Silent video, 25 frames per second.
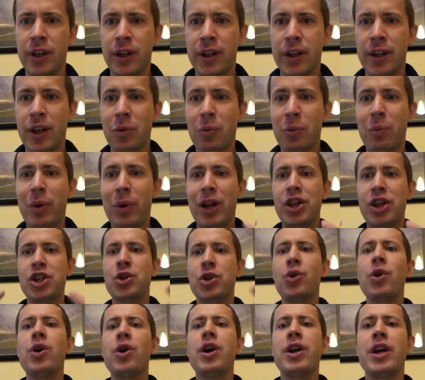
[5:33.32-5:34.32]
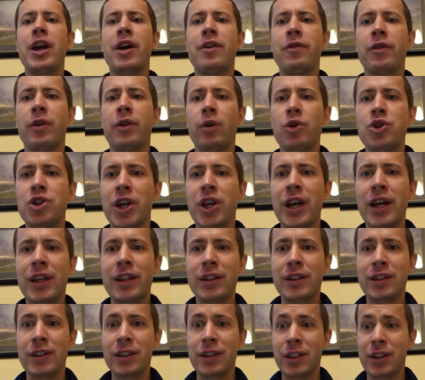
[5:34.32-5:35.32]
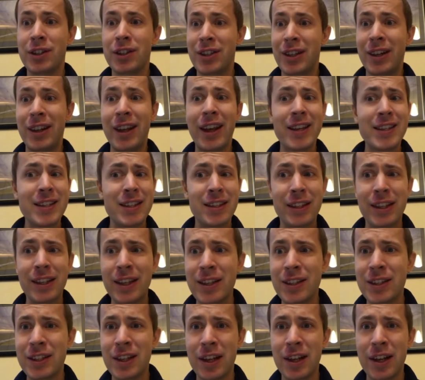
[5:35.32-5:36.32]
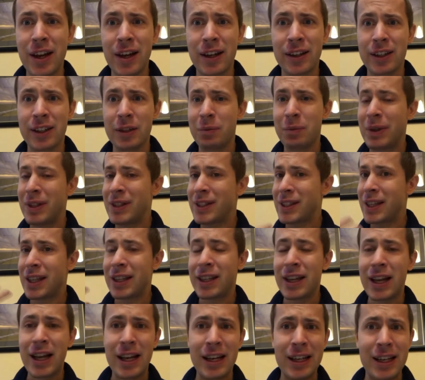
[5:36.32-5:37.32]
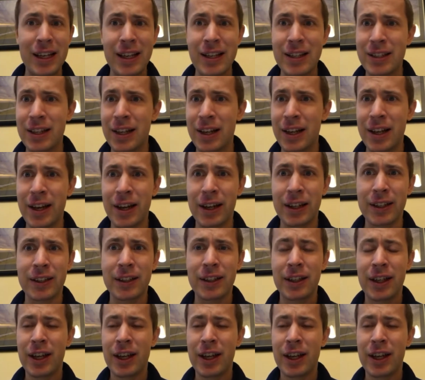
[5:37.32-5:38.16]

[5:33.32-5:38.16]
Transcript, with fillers: И большое я включает телесный интеллект, эмоциональный интеллект,